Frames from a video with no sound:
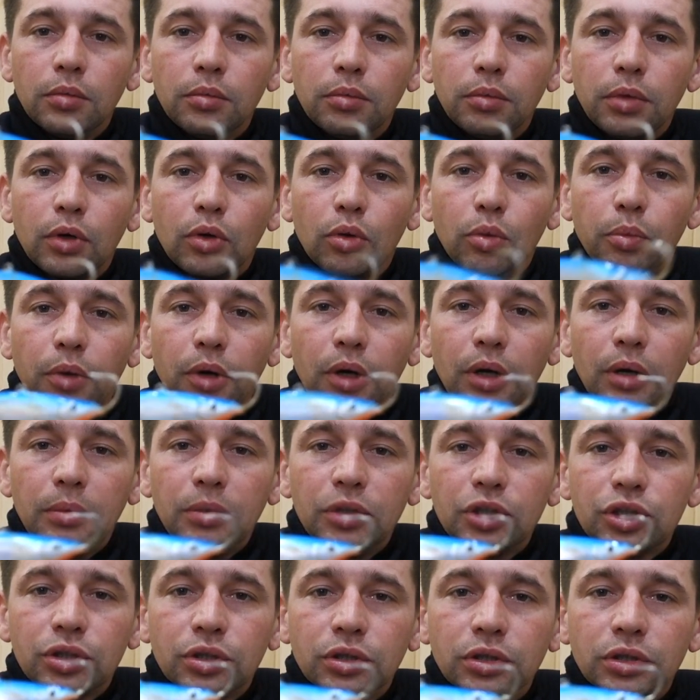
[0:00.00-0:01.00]
Покупаю
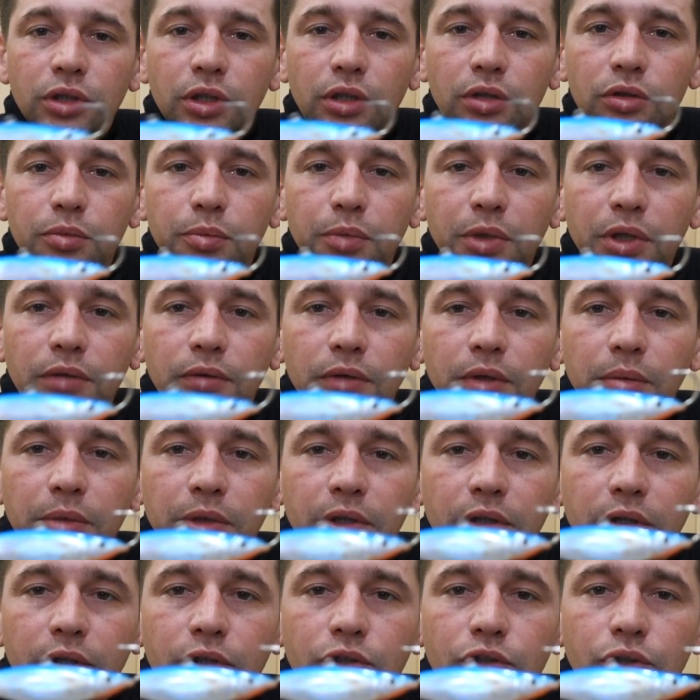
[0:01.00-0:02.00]
обычно сразу по 2, по
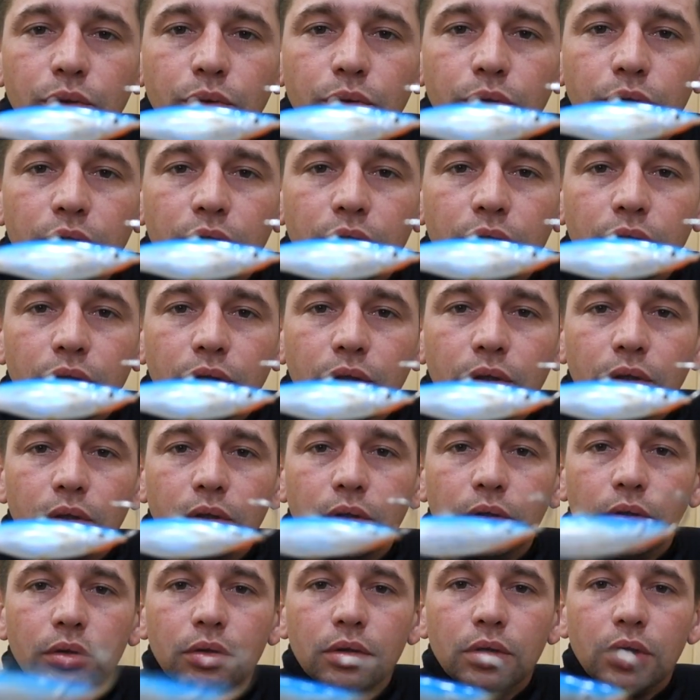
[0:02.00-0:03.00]
3 штуки.
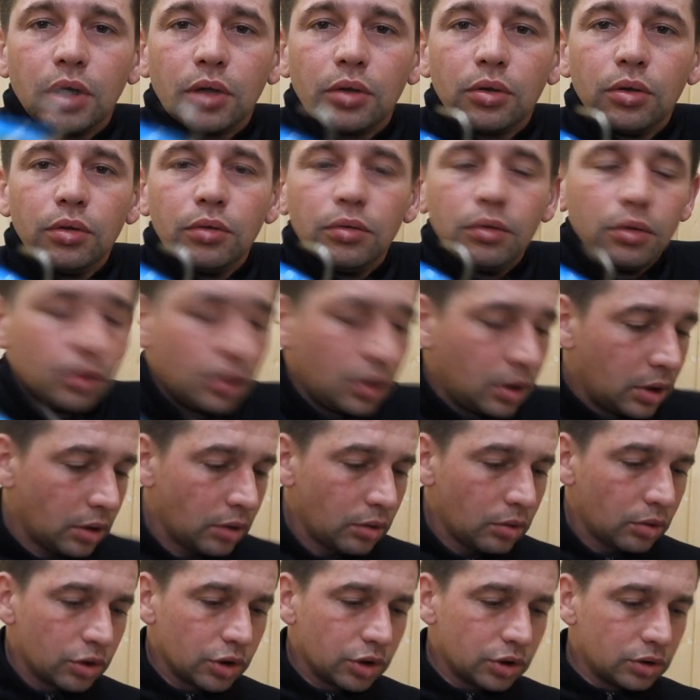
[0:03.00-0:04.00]
Вот такой вот. Это
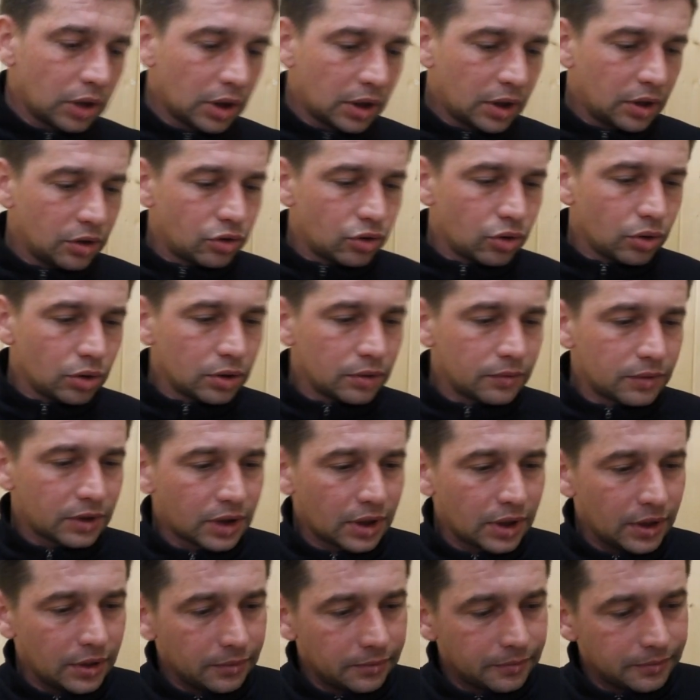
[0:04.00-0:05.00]
тоже
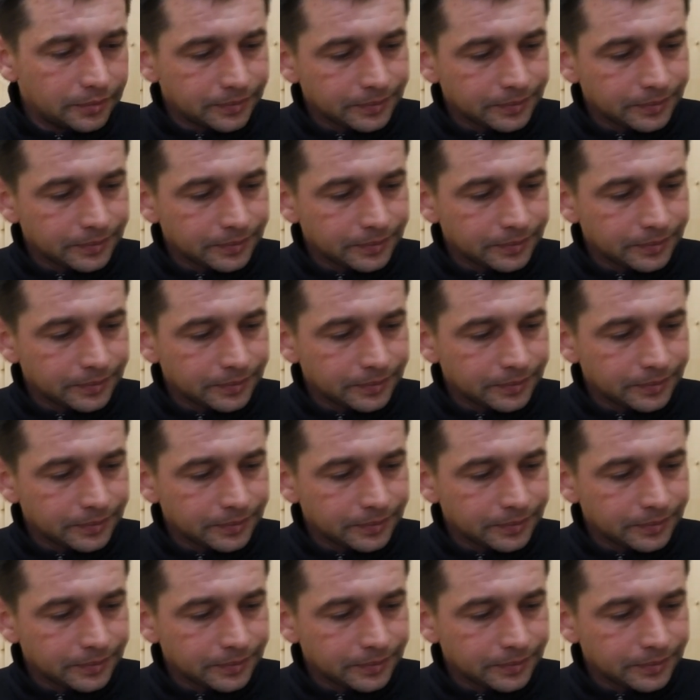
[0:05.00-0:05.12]
лакиджоновские.